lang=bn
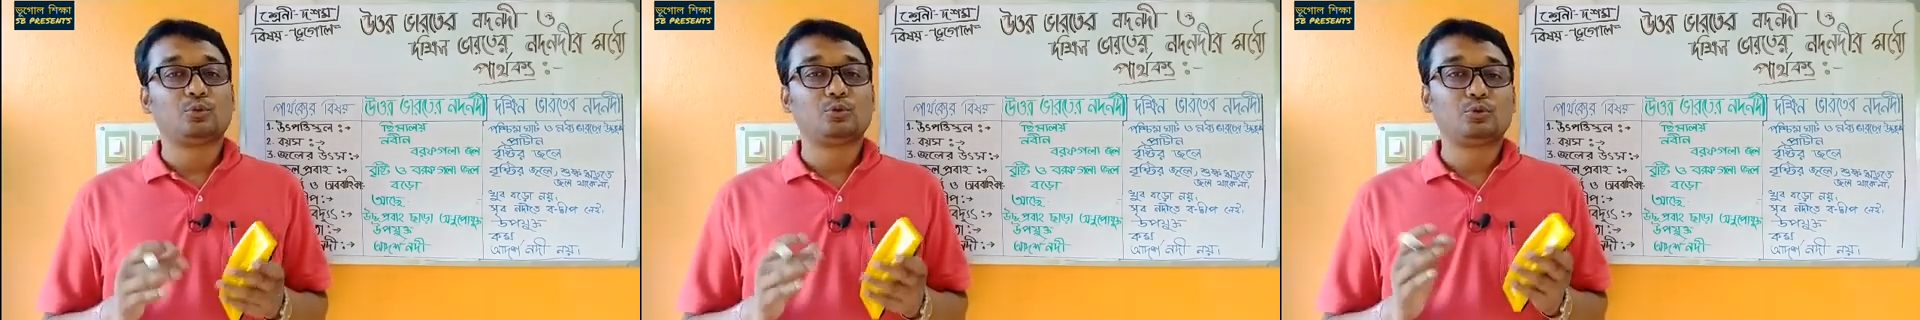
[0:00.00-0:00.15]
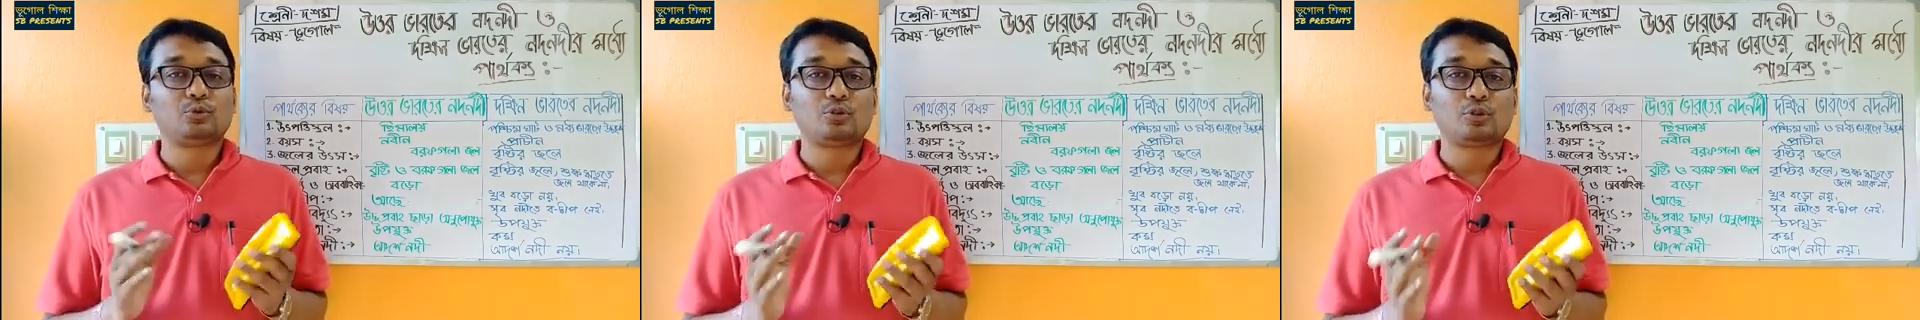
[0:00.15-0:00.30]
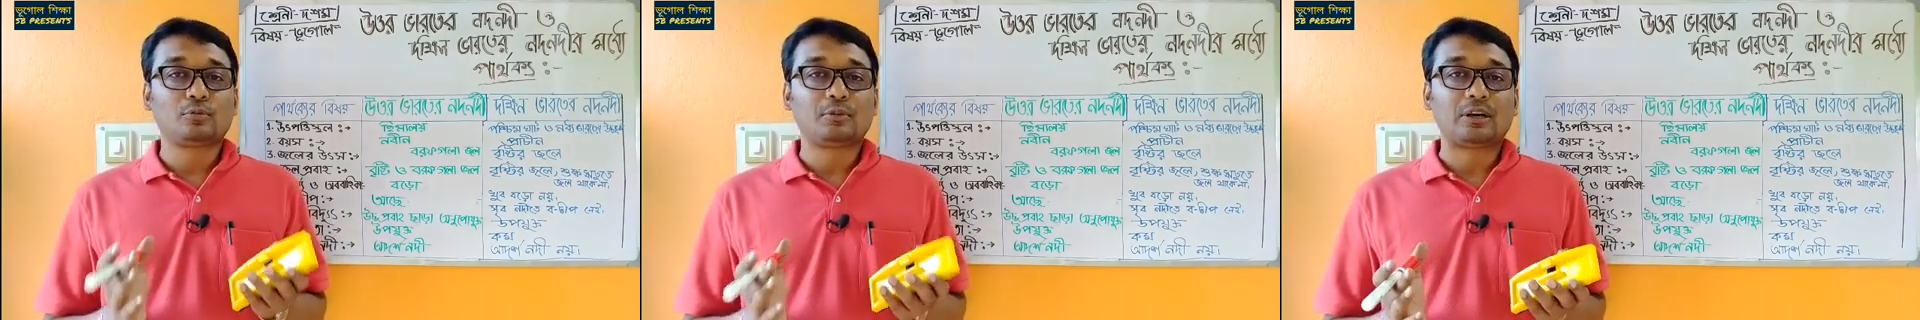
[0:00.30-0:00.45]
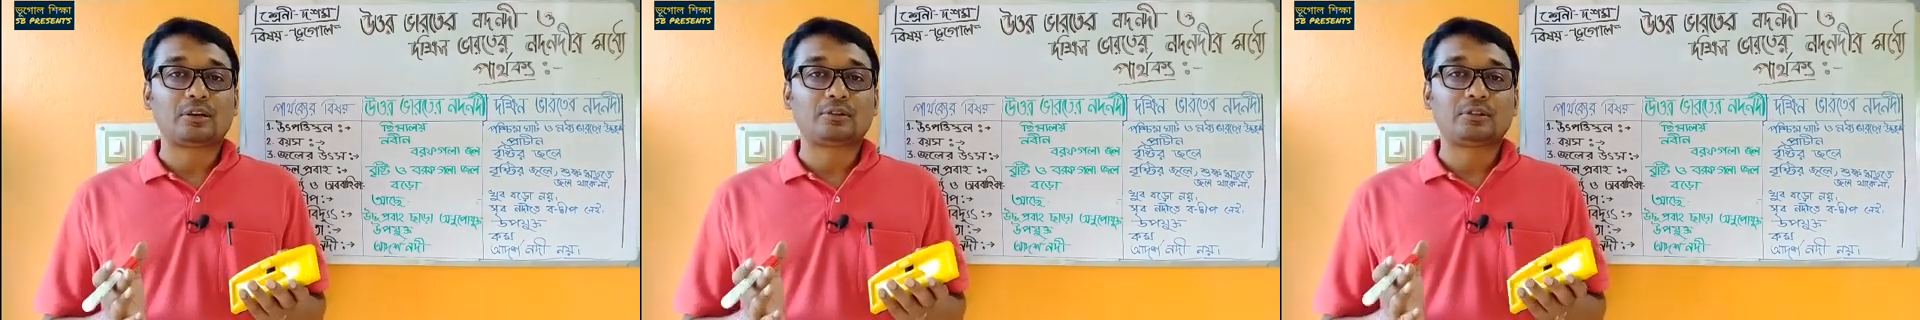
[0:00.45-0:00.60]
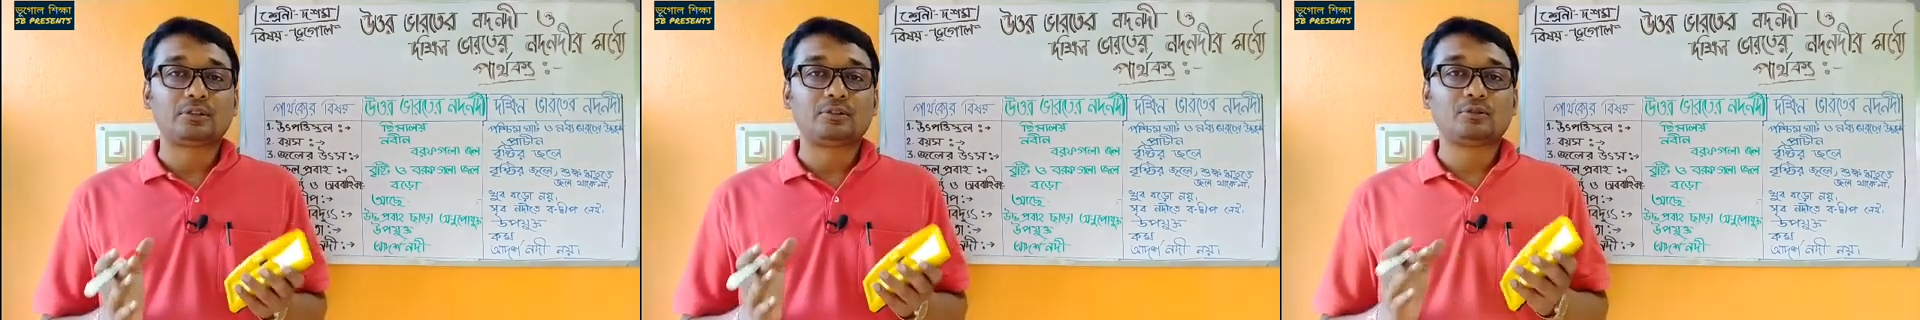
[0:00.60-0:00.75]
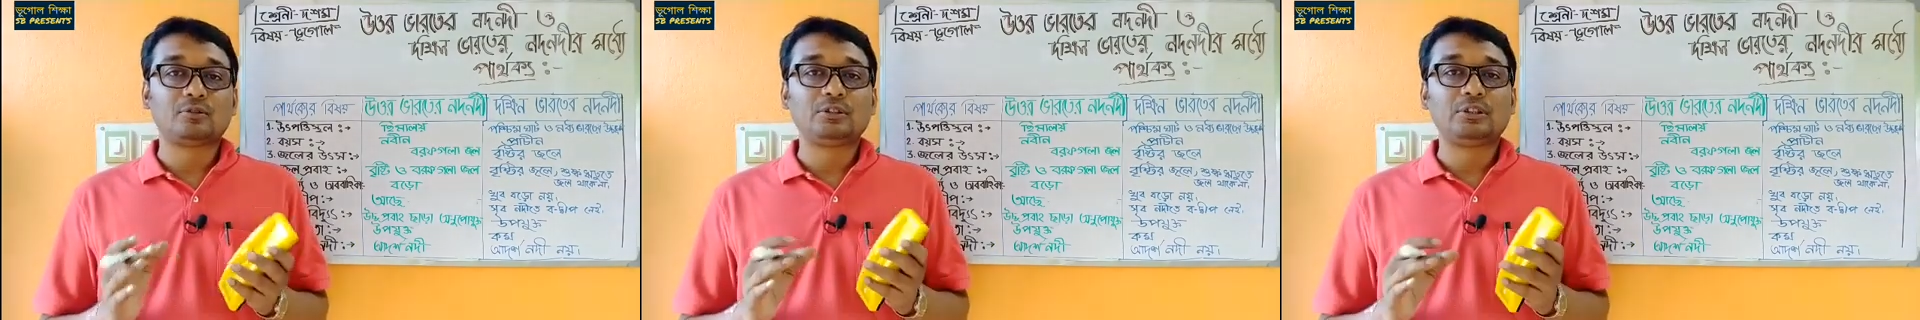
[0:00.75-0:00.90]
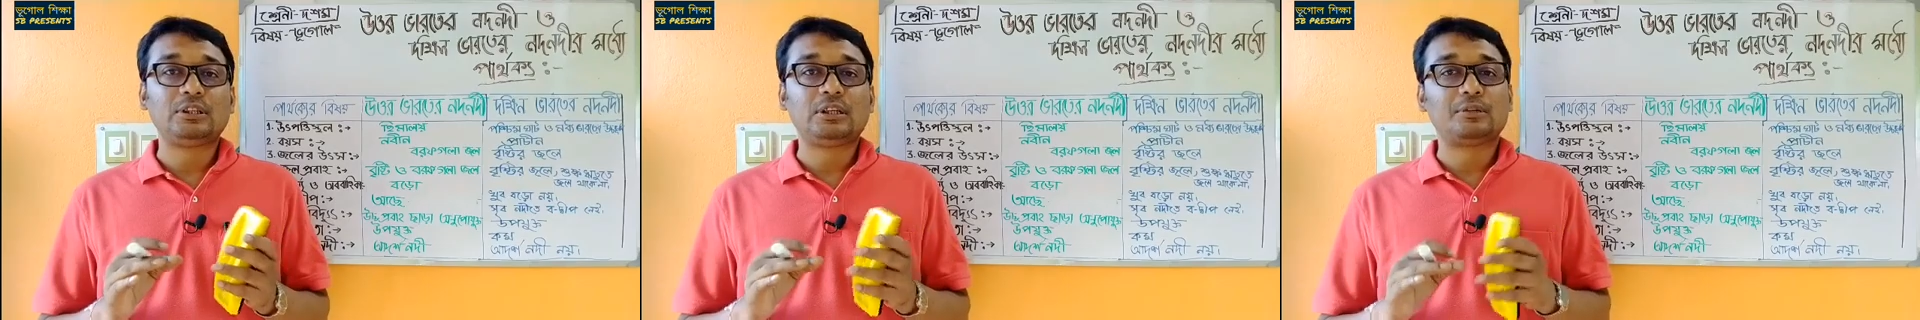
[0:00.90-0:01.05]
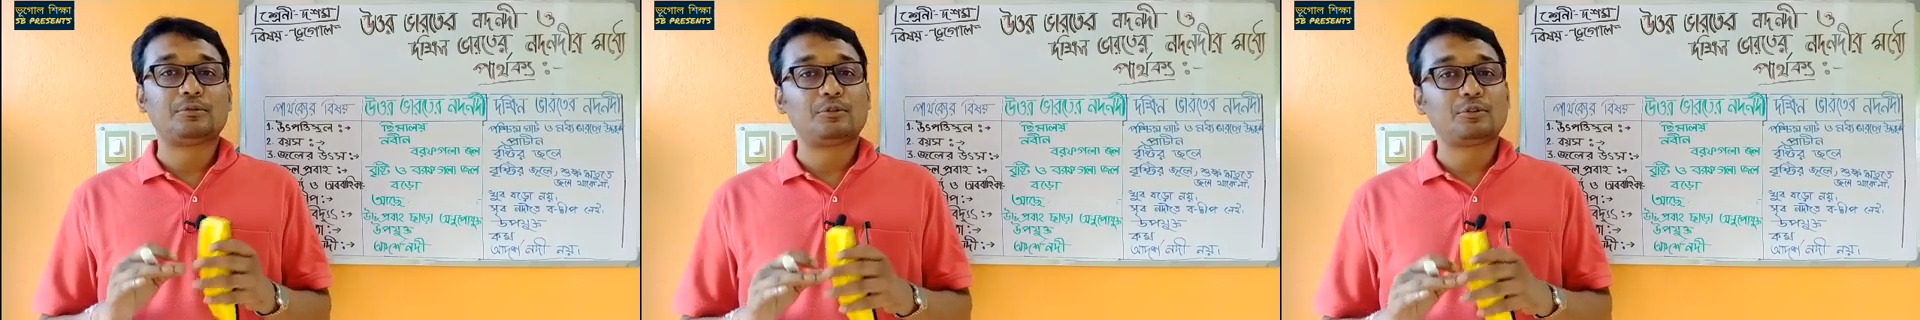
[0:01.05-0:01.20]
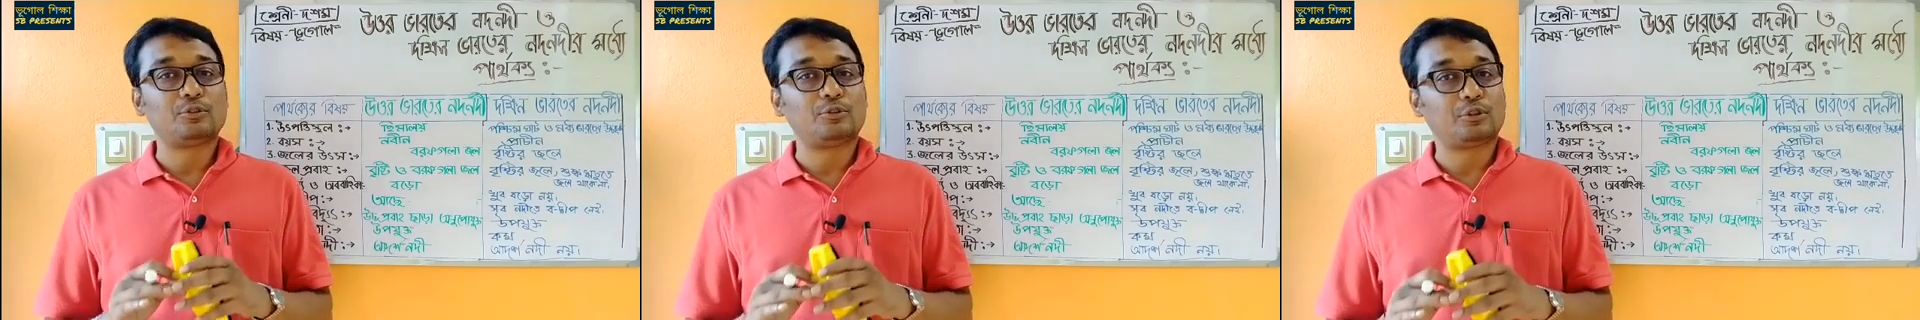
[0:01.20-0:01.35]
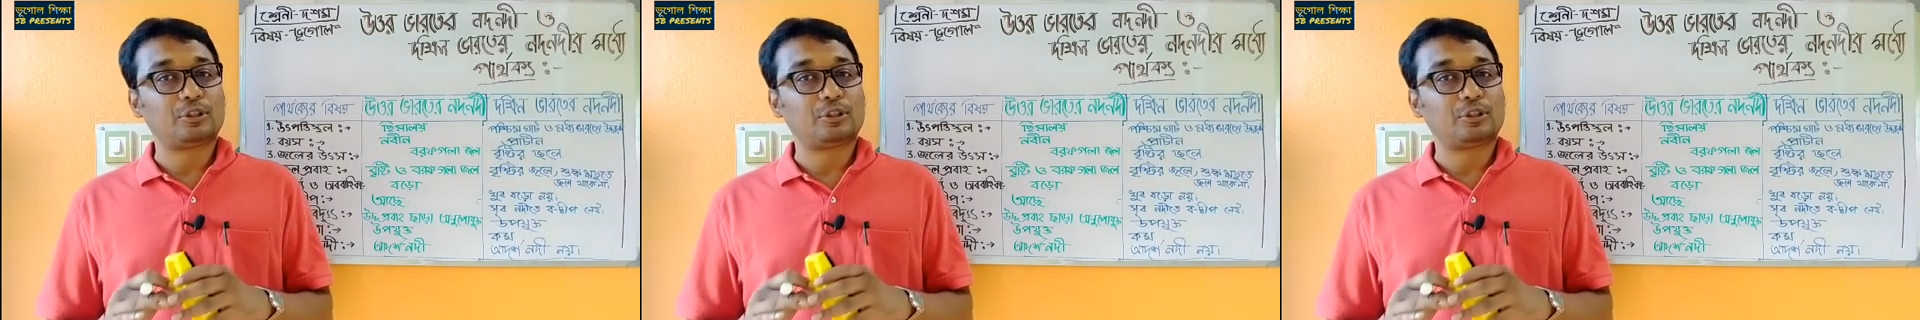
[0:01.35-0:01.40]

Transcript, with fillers: উত্তর ভারতের নদী এবং